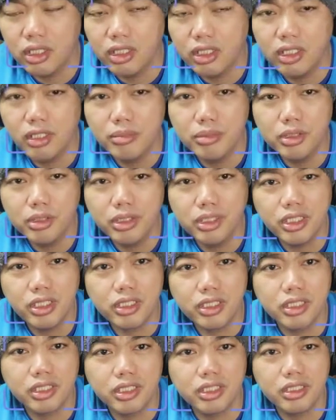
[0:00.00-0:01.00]
Ang
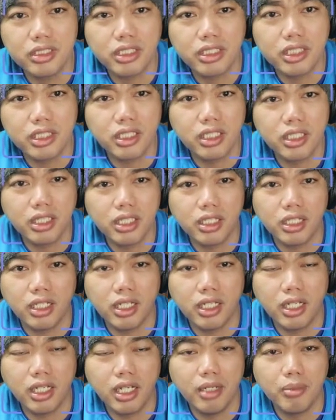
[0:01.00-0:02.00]
AmShare is uh,
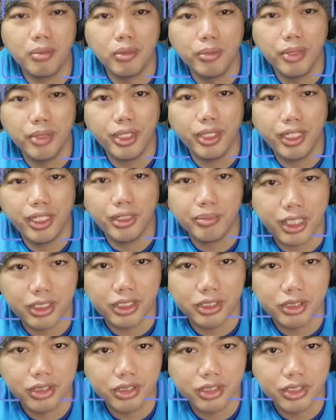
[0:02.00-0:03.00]
a mobile
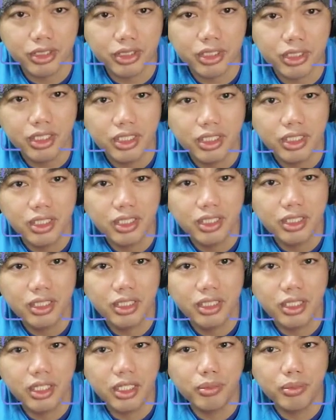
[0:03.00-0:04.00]
application
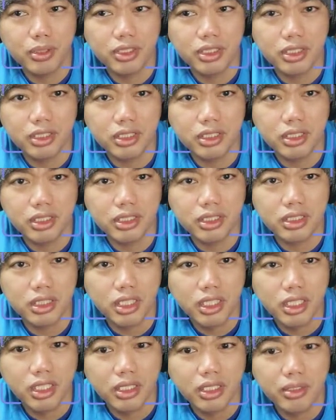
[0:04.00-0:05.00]
na uh, which is
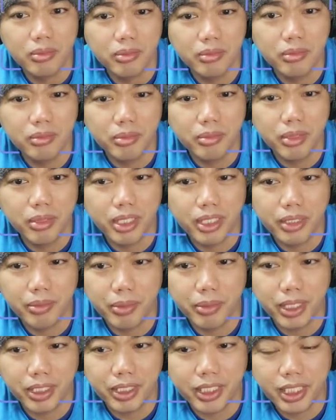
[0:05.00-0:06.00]
may,
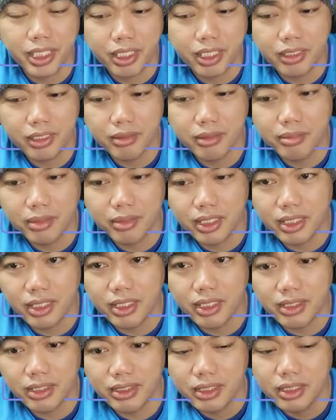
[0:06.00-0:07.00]
pwede kang mag
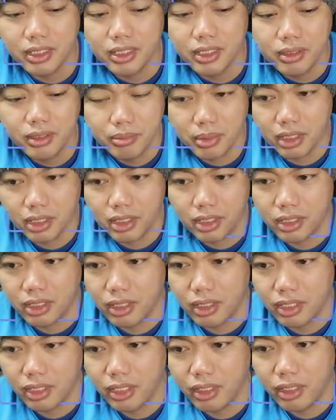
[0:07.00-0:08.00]

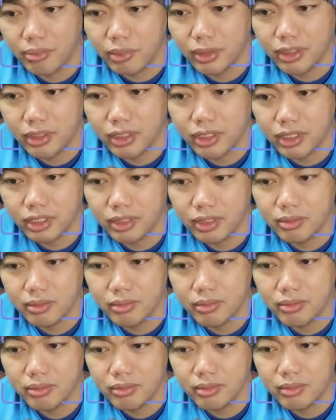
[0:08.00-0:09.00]
mag-report ng